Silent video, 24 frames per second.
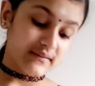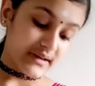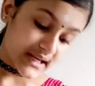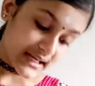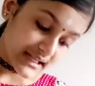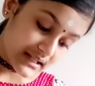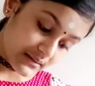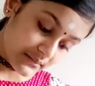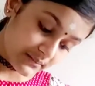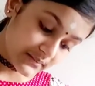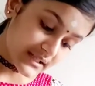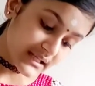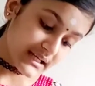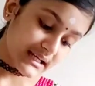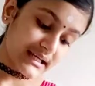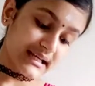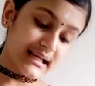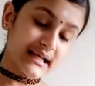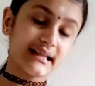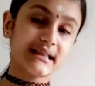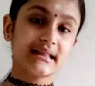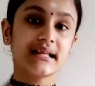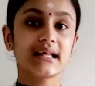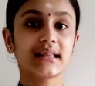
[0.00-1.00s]
வேதம்
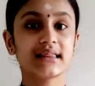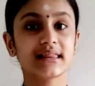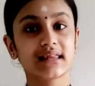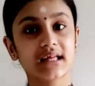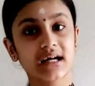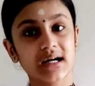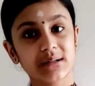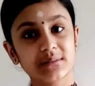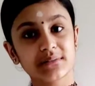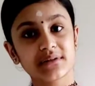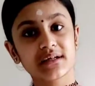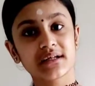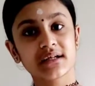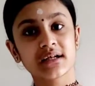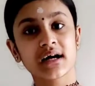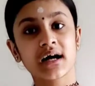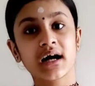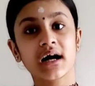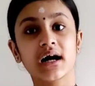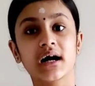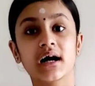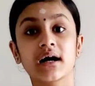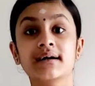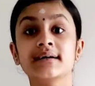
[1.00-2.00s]
நிறைந்த
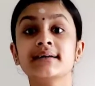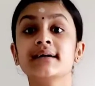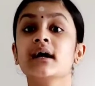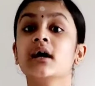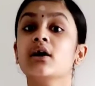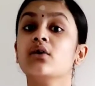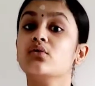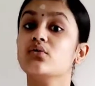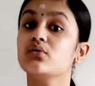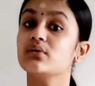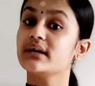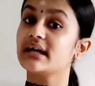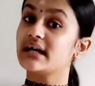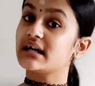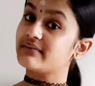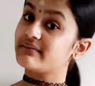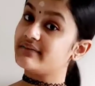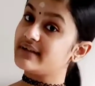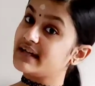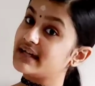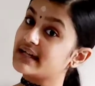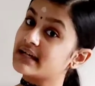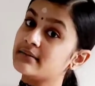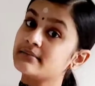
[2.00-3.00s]
தமிழ்நாடு
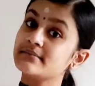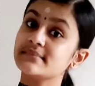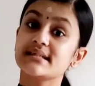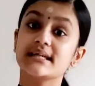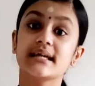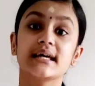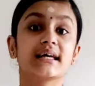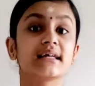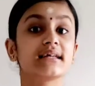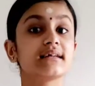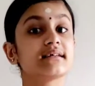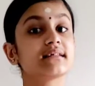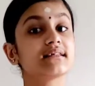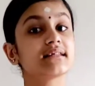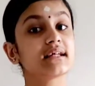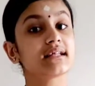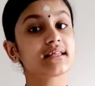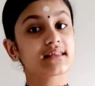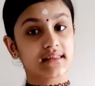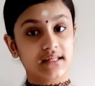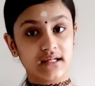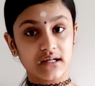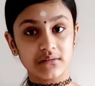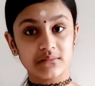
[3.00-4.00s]
உயர் வீரம் செறிந்த
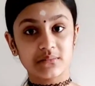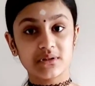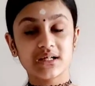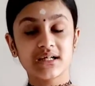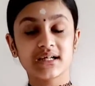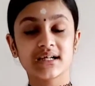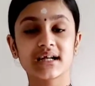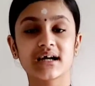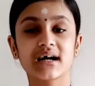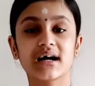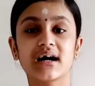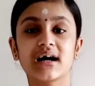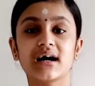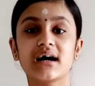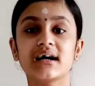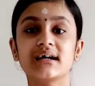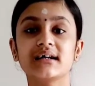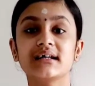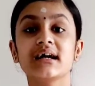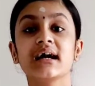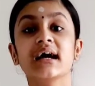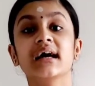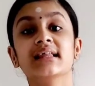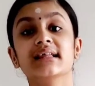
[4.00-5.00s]

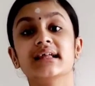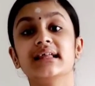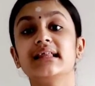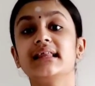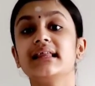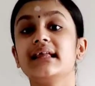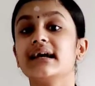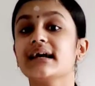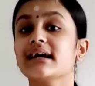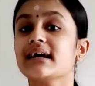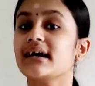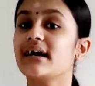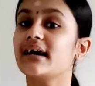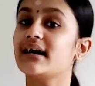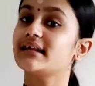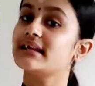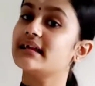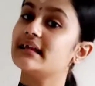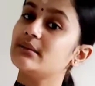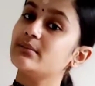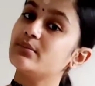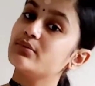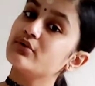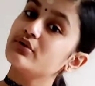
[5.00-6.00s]
தமிழ்நாடு நல்ல
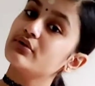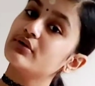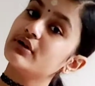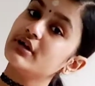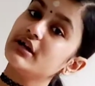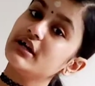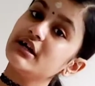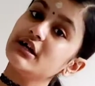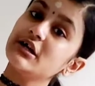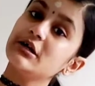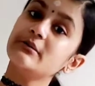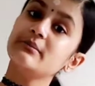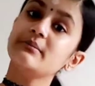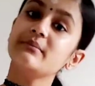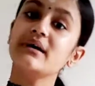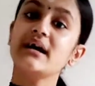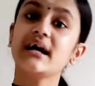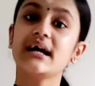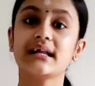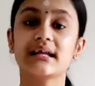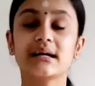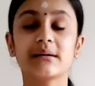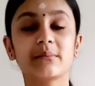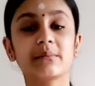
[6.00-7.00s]
காதல் புரியும்
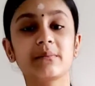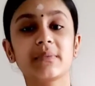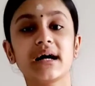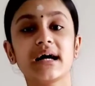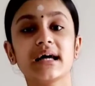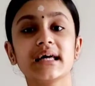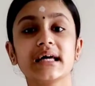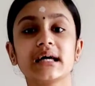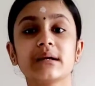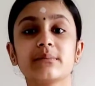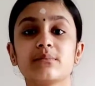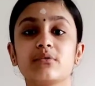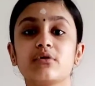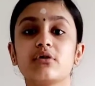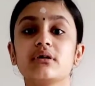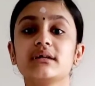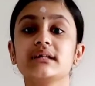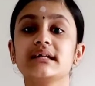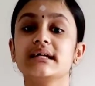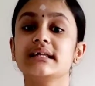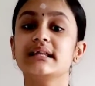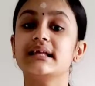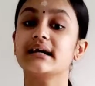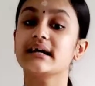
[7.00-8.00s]
மரம்பயர்
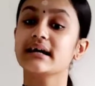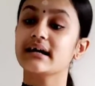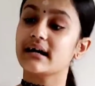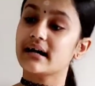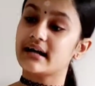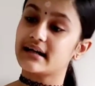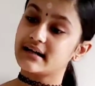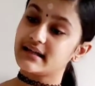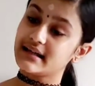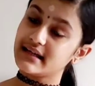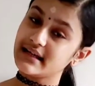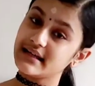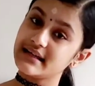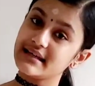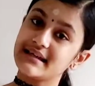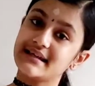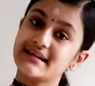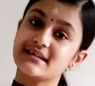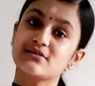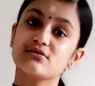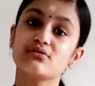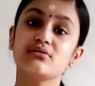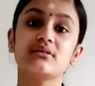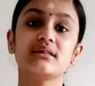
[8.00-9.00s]
போல்
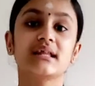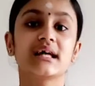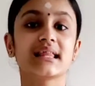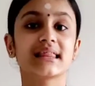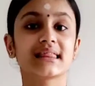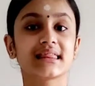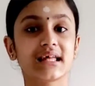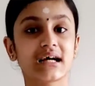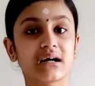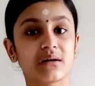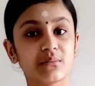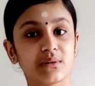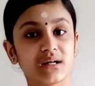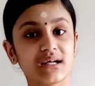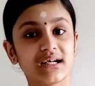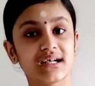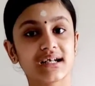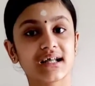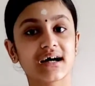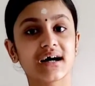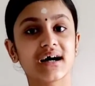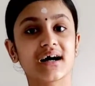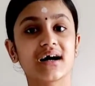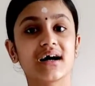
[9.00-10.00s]
இளங்கண்ணியர் சொந்த
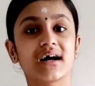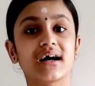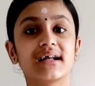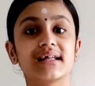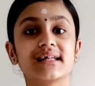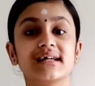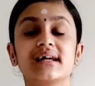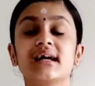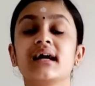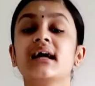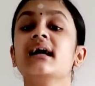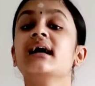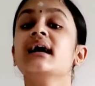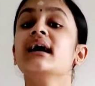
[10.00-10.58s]
தமிழ்நாடு